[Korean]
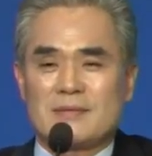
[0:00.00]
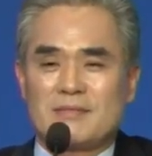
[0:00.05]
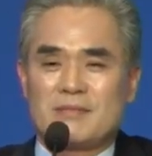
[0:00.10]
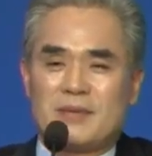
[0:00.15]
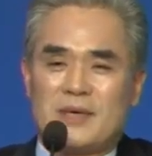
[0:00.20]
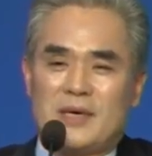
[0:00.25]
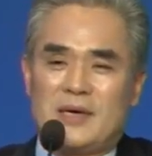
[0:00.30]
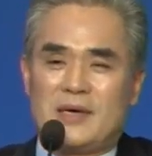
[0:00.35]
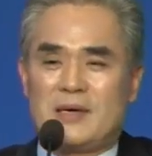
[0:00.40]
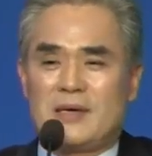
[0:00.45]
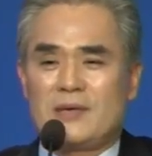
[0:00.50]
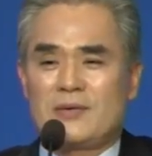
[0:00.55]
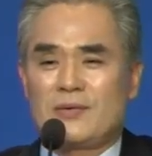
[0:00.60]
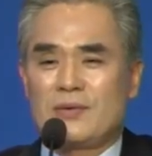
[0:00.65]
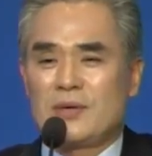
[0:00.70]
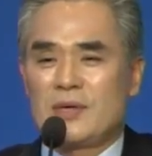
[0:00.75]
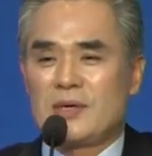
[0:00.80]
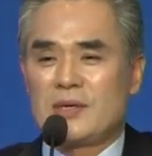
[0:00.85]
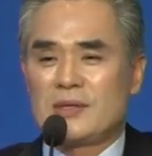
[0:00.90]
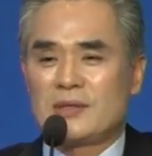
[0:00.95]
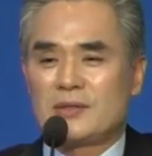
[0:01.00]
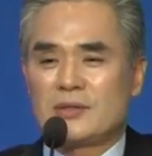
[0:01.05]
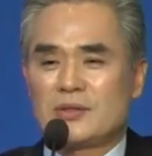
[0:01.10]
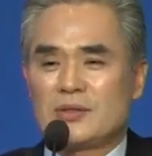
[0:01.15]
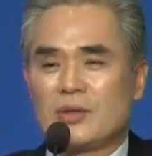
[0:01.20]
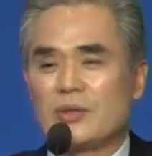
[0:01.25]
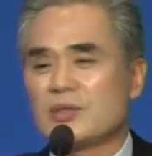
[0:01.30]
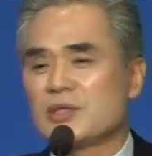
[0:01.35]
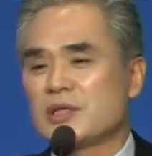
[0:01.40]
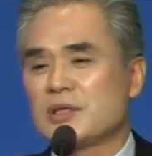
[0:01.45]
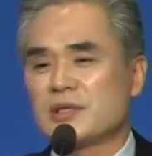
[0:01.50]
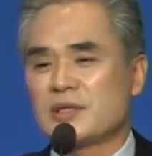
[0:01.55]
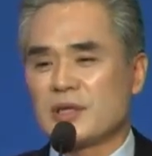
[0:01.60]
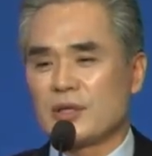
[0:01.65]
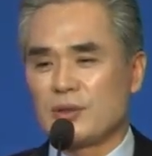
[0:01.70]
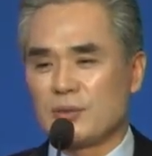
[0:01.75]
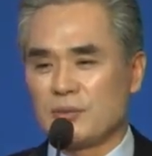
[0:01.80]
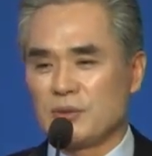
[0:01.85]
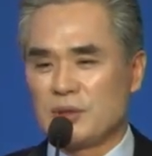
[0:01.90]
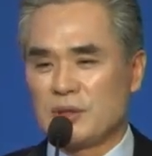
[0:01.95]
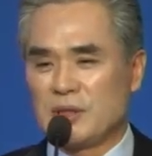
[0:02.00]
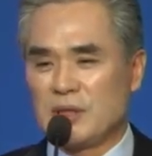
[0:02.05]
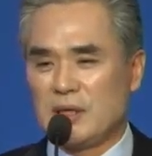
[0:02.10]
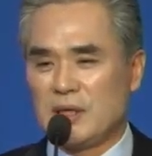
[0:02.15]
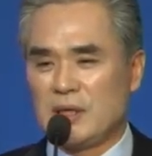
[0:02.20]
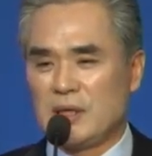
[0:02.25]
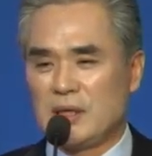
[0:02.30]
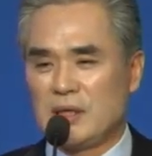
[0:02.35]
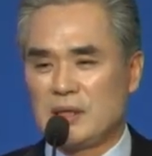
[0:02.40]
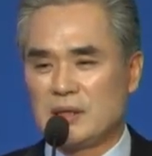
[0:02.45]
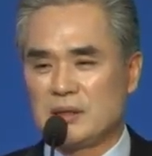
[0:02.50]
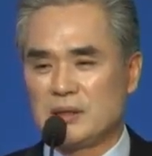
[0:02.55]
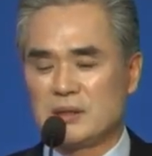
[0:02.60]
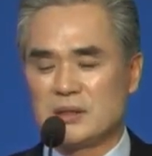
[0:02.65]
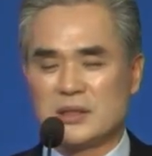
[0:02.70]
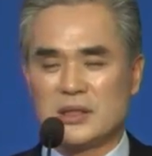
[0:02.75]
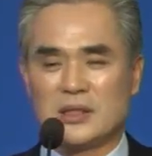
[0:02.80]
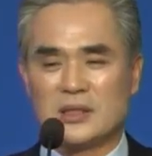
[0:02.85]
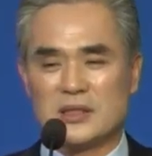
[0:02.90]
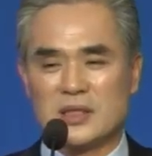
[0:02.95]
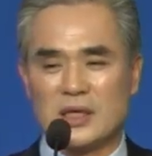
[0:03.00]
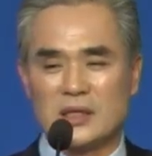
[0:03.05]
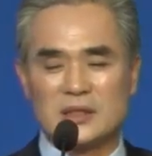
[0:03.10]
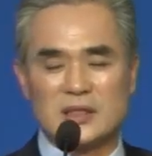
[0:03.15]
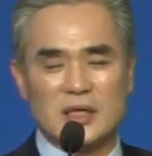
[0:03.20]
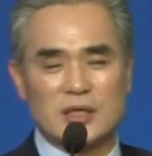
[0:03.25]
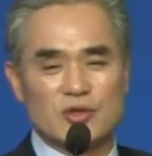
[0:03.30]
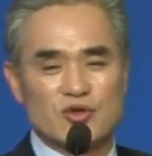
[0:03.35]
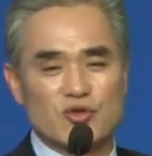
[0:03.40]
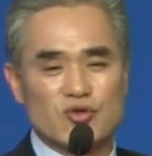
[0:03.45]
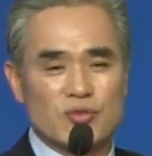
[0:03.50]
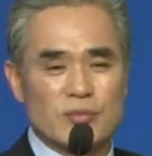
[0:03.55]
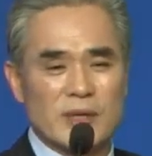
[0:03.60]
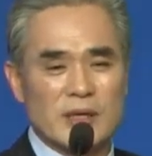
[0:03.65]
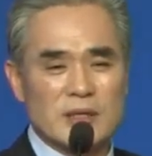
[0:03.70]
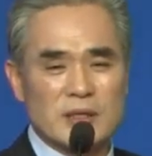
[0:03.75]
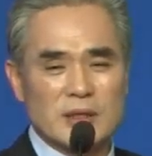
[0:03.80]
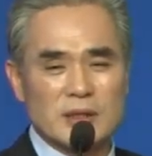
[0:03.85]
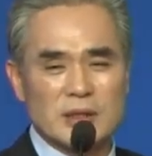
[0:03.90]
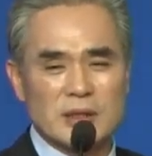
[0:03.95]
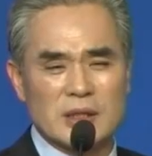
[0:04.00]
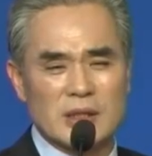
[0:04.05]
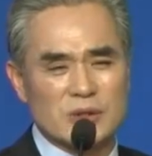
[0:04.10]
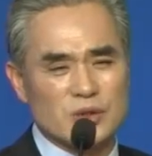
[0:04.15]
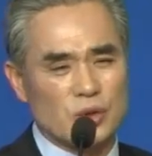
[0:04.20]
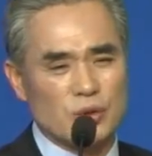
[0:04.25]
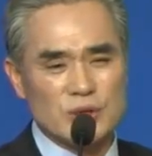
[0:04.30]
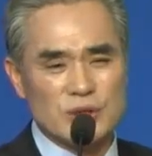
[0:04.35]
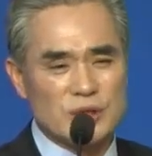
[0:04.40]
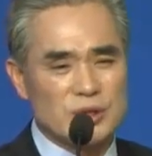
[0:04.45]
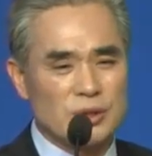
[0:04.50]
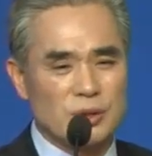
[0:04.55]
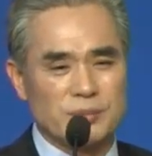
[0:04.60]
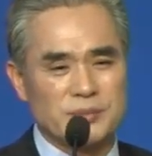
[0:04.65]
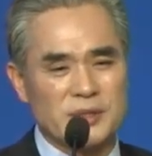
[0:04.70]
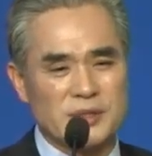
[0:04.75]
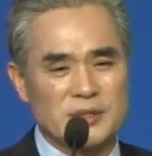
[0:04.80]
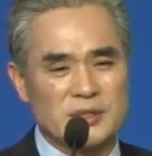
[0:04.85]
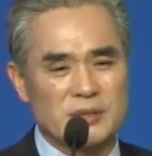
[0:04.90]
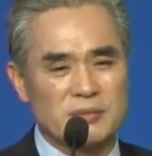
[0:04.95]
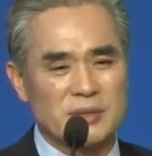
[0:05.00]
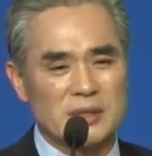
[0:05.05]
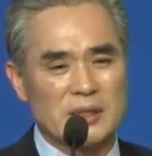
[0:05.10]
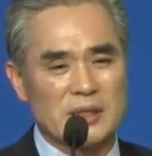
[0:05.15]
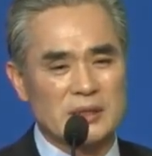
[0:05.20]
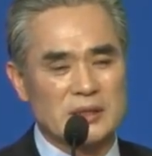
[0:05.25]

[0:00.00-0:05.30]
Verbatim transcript: 바로가 정신을 차려 보니까 자기 장자가 죽고 막 그러니까 정신이 없지 않습니까?